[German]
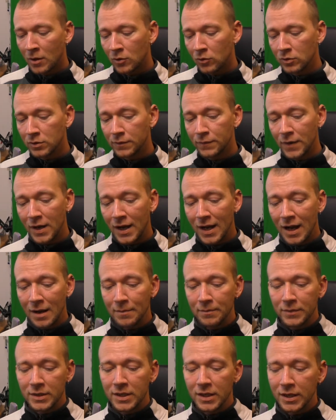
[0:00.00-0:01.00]
Und wir
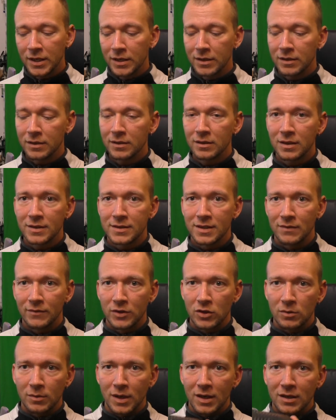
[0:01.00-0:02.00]
haben hier hinten, das haben
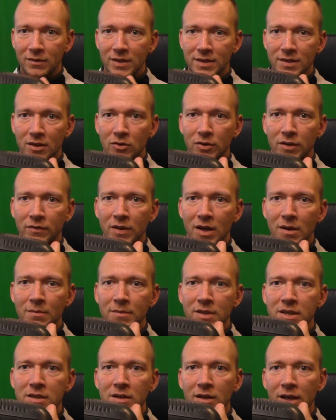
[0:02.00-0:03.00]
wir normalerweise auch nicht, wir
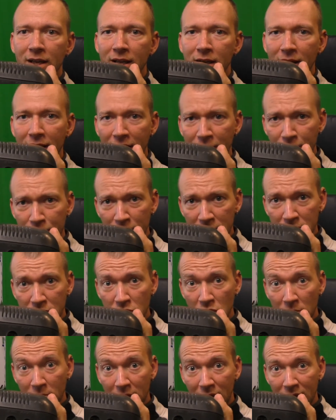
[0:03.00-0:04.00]
haben hier RF,
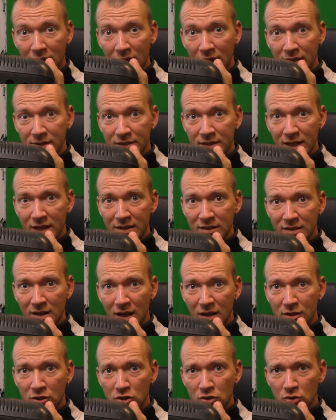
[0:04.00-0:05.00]
also normalen
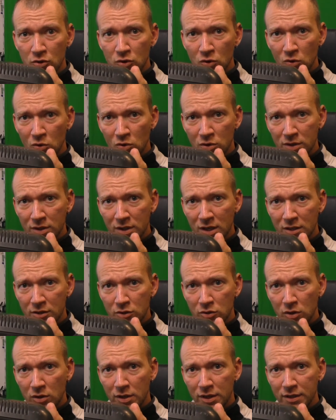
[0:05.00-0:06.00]
Antennenanschluss und
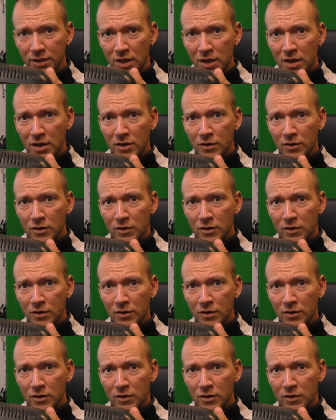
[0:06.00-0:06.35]
natürlich